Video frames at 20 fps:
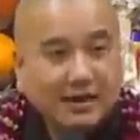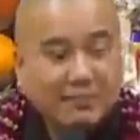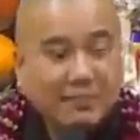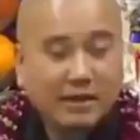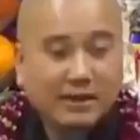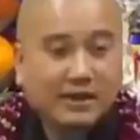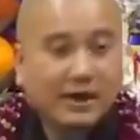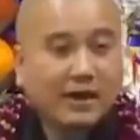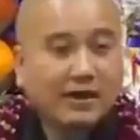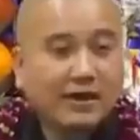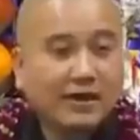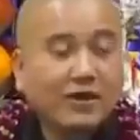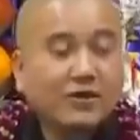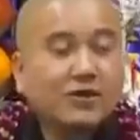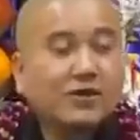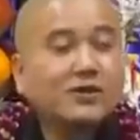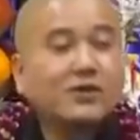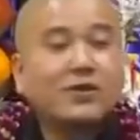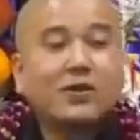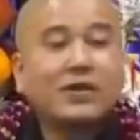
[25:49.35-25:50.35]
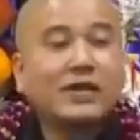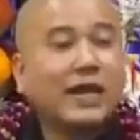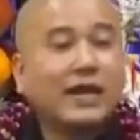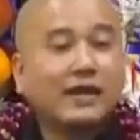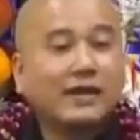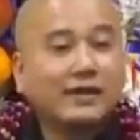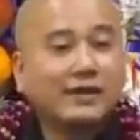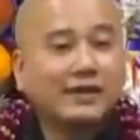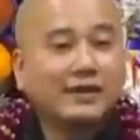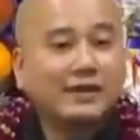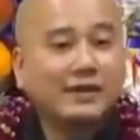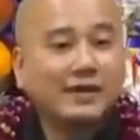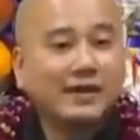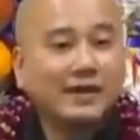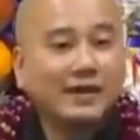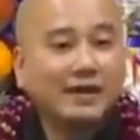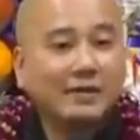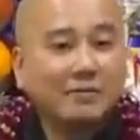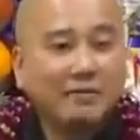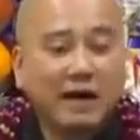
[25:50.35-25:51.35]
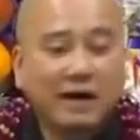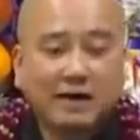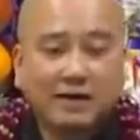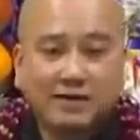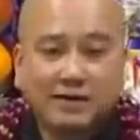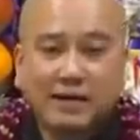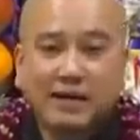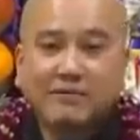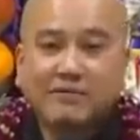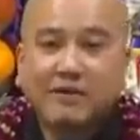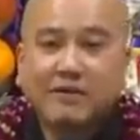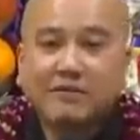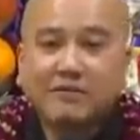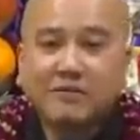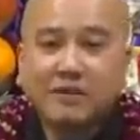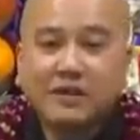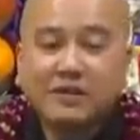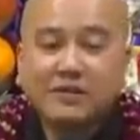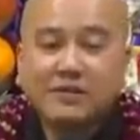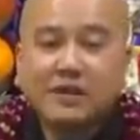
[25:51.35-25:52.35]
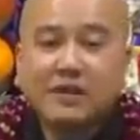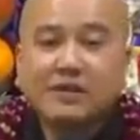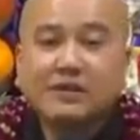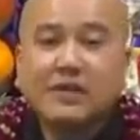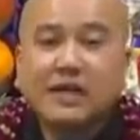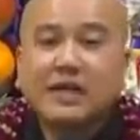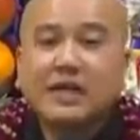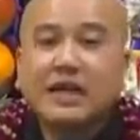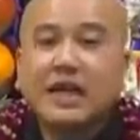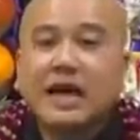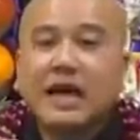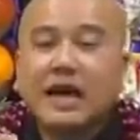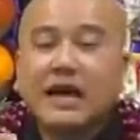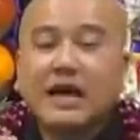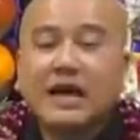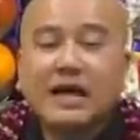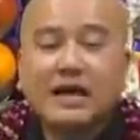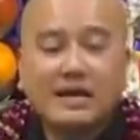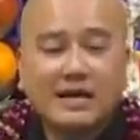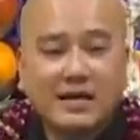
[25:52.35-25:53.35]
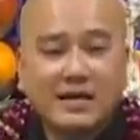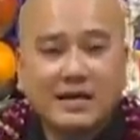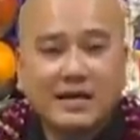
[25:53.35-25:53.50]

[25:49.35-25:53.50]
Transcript: Mà thời đó chưa có giấy, mà người ta phải viết trên cái lá.